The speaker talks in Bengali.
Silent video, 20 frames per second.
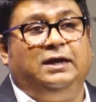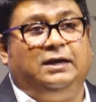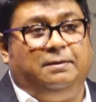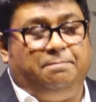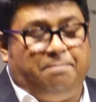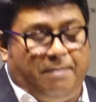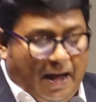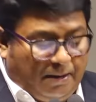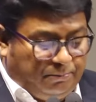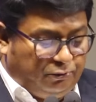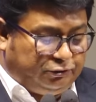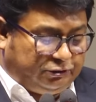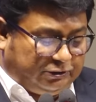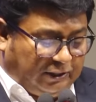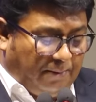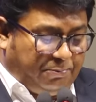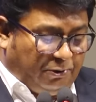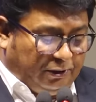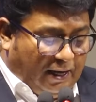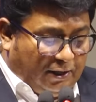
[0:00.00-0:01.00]
ঘরে বসে
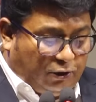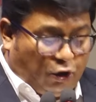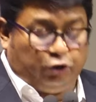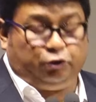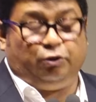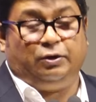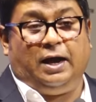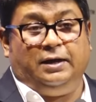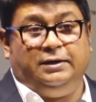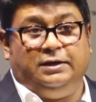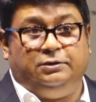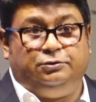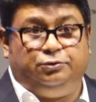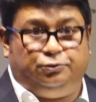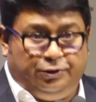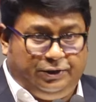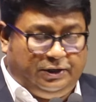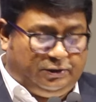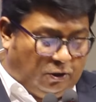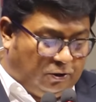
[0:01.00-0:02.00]
কোনো ধরনের
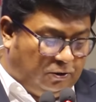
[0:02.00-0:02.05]
কাগজপত্র